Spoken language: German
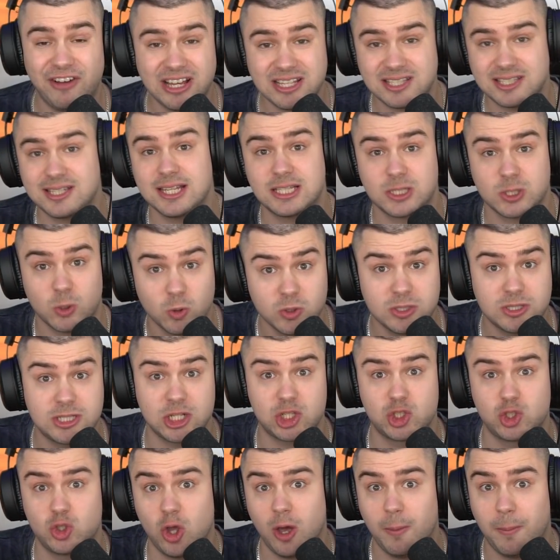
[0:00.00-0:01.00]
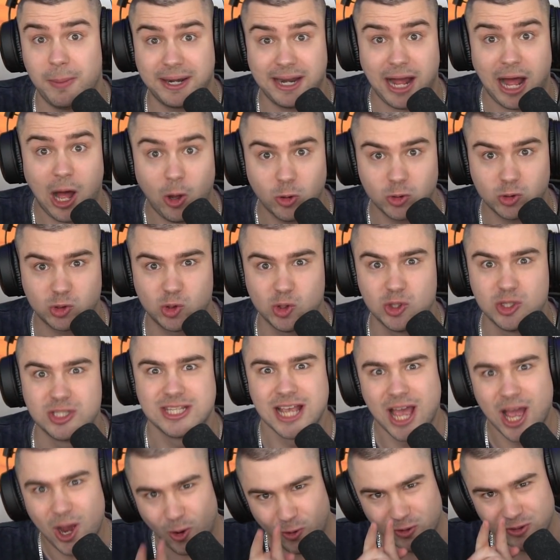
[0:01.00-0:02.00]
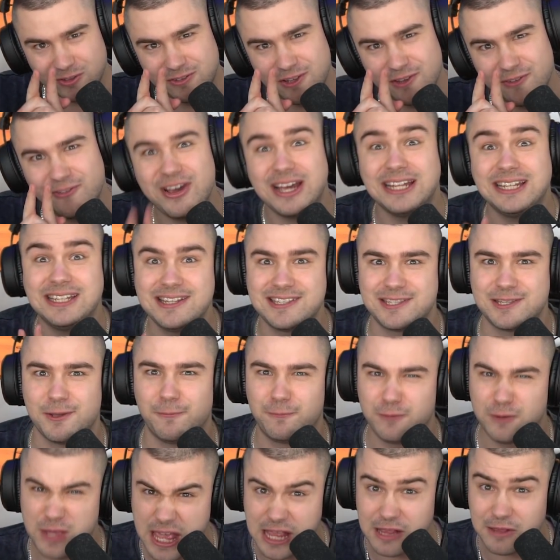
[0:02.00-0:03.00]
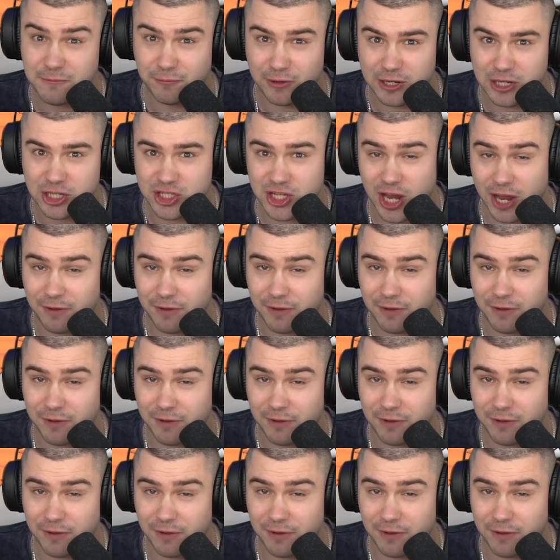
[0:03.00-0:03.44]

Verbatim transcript: was das unzerstörbare Auto ist. Und wir werden es auf jeden Fall